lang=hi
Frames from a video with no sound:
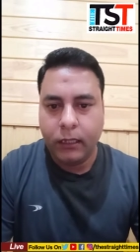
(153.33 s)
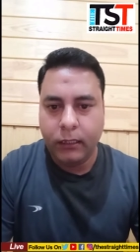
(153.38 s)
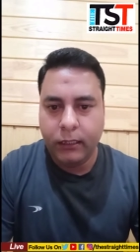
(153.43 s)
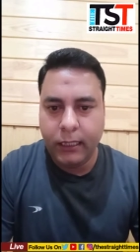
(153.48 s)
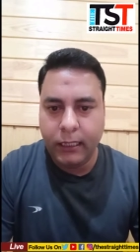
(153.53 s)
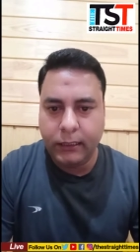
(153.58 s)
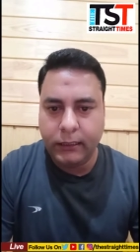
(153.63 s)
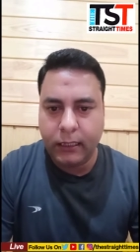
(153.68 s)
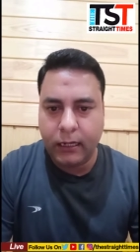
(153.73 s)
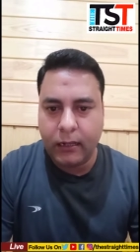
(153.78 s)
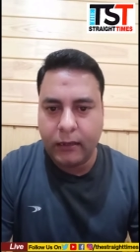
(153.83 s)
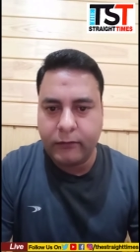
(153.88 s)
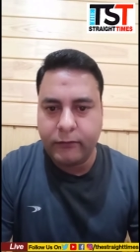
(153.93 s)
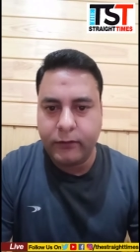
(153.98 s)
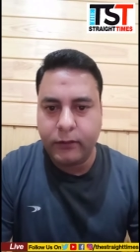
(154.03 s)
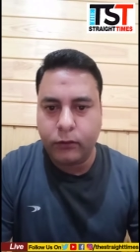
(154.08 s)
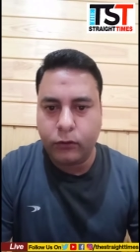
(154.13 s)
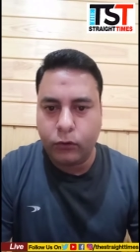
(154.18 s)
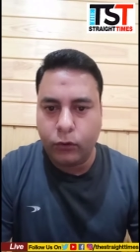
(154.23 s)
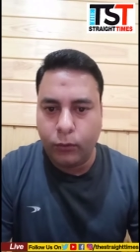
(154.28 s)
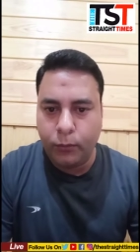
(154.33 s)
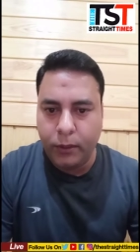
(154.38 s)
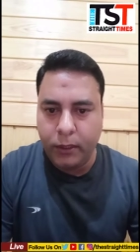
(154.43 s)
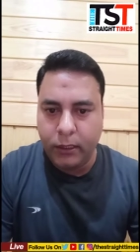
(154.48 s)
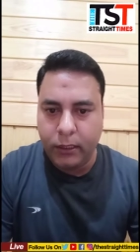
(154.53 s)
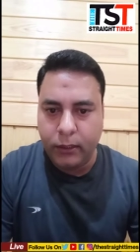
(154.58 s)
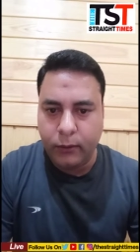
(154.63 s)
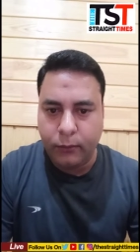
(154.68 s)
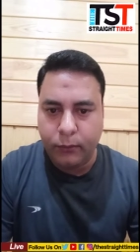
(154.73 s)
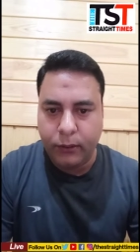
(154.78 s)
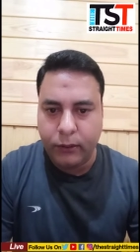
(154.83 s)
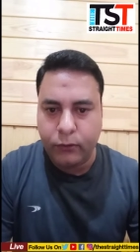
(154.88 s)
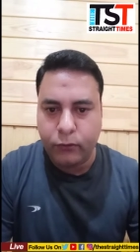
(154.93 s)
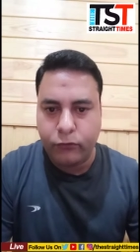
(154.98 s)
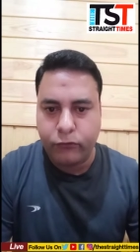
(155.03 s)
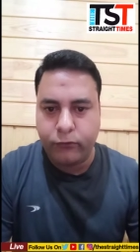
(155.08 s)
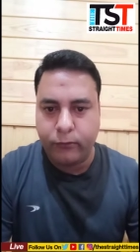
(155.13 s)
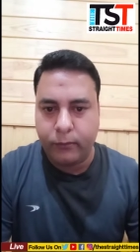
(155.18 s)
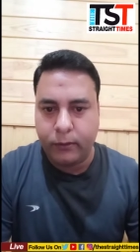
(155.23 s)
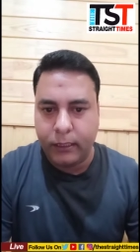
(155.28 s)
ये दरअसल कोविड
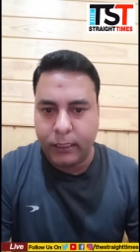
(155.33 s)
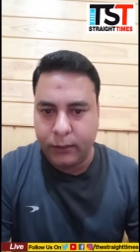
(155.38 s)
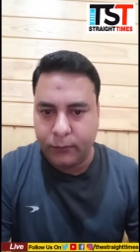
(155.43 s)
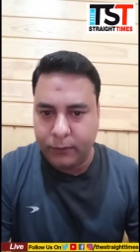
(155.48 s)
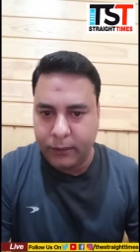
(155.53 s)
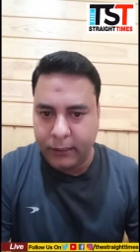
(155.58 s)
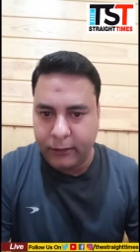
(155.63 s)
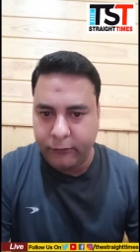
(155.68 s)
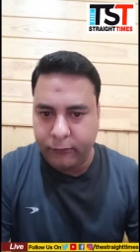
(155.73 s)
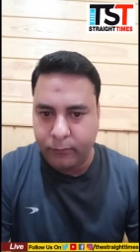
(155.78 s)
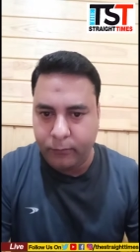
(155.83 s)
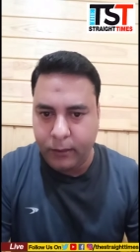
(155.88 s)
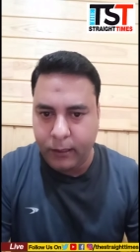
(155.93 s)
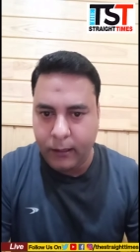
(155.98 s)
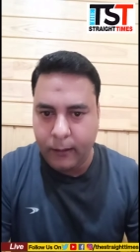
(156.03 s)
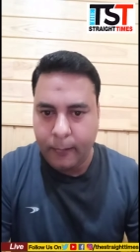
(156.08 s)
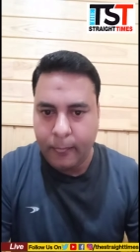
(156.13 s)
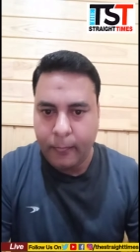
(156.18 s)
ड्यूटीज ड्यूटीज़ में